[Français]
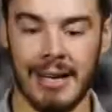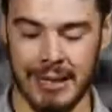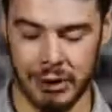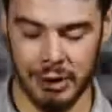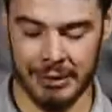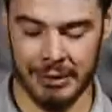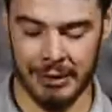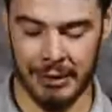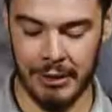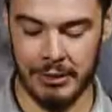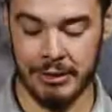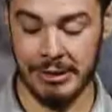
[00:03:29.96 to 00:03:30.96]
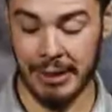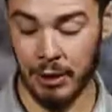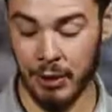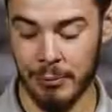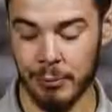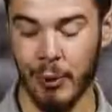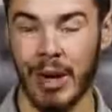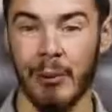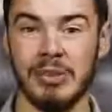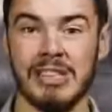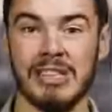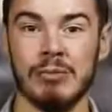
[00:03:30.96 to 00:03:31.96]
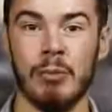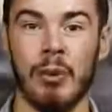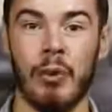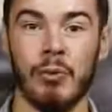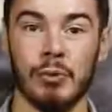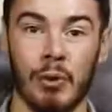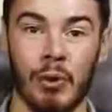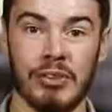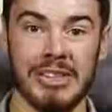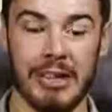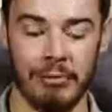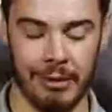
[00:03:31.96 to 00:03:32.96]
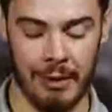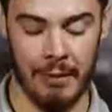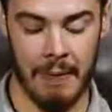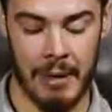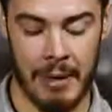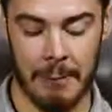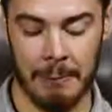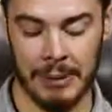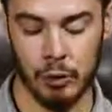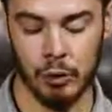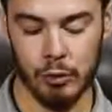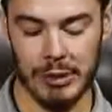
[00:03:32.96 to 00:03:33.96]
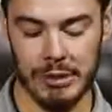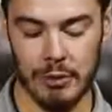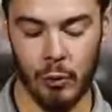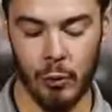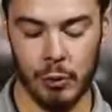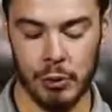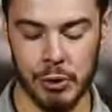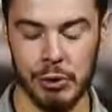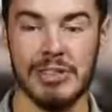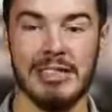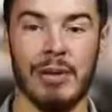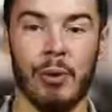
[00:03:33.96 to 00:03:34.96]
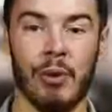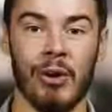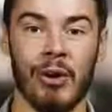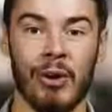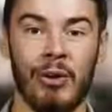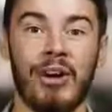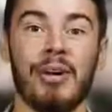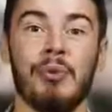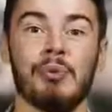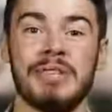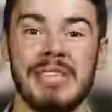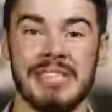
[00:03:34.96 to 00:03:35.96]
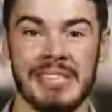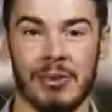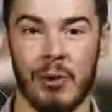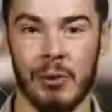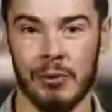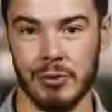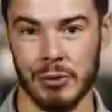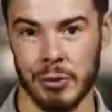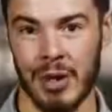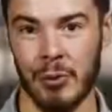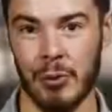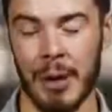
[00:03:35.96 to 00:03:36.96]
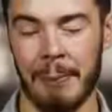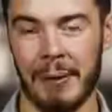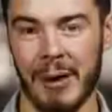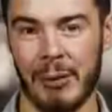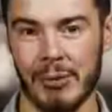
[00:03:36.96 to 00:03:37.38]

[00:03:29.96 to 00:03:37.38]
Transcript: l'agenda des clubs de l'arrondissement de lens 20. Mais tout de suite, on chausse les rollers et on descend sur la route de la paix à